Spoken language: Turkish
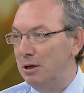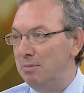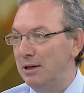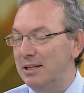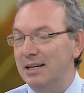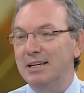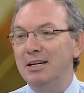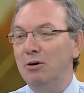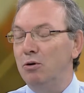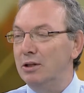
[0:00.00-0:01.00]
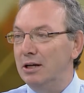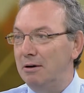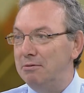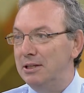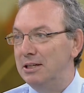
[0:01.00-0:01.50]
yapanları, Tabii. orada
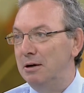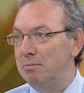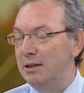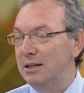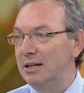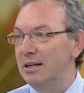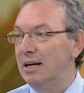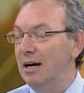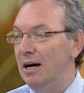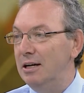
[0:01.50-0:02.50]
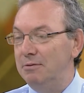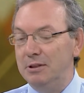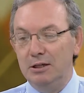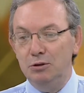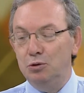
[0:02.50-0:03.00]
rafting yapanları,
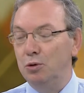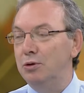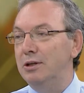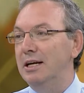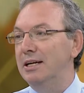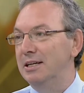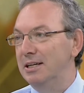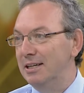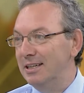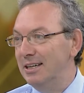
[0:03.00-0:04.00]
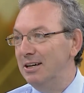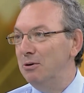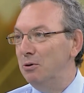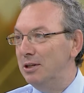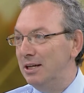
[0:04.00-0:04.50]
Artvin'deki Çoruk Nehri'ni,
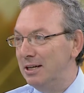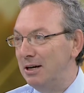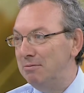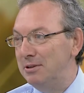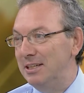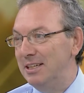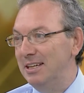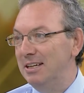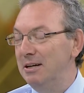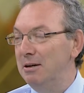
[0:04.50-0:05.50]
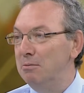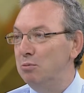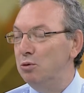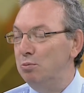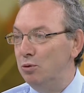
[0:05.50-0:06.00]
oradaki raftingi.
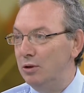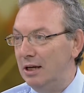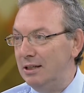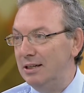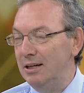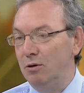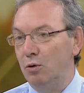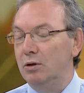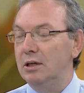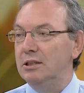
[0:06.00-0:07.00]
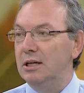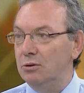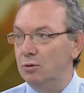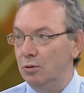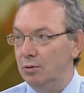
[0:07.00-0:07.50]
Bütün bunlar
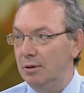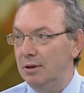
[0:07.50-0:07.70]
organizasyon.